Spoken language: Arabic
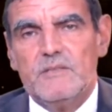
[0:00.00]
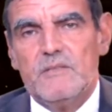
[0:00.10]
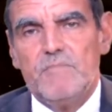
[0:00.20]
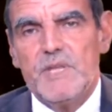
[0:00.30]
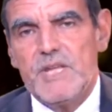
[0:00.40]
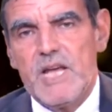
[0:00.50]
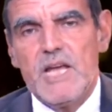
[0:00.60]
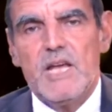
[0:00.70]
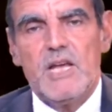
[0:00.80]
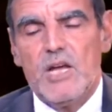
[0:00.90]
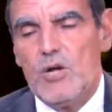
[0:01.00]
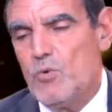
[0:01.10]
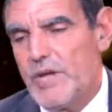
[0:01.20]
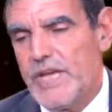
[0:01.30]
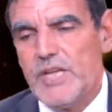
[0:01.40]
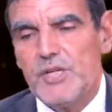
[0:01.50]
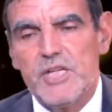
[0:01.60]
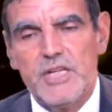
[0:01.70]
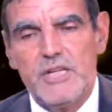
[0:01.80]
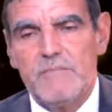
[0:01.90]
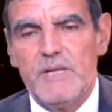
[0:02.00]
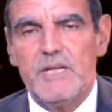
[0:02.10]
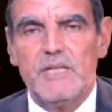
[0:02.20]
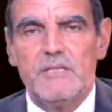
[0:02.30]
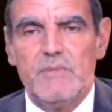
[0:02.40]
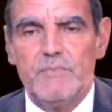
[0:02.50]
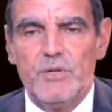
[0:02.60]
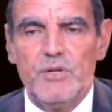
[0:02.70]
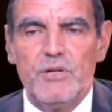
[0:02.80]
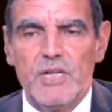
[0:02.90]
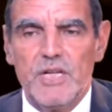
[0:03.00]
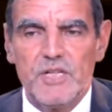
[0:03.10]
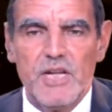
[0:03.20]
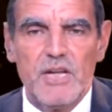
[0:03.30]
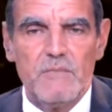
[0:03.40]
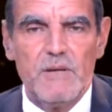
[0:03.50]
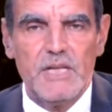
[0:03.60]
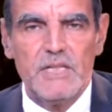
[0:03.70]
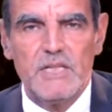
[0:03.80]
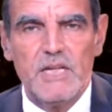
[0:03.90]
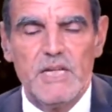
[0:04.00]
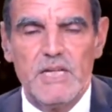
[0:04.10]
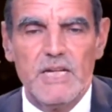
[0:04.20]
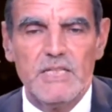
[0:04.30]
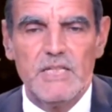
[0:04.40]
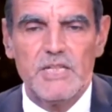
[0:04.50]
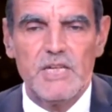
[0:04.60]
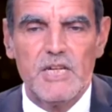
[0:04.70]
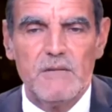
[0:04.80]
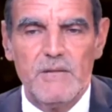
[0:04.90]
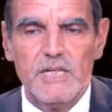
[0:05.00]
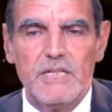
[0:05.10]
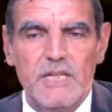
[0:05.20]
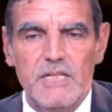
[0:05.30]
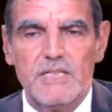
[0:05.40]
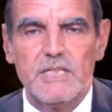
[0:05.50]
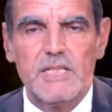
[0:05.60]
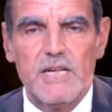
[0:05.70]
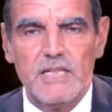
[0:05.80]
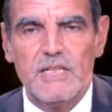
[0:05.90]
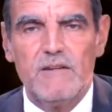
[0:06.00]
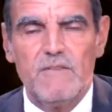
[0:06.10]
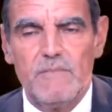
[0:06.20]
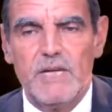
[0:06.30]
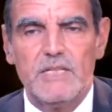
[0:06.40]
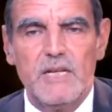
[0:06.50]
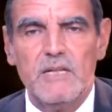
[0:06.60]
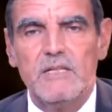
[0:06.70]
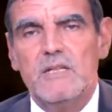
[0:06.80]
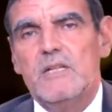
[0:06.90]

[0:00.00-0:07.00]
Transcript: مياه أو أي شيء بارد ممنوع الأشياء الباردة لأن هذه الأشياء الباردة هي تتعطل في المعدة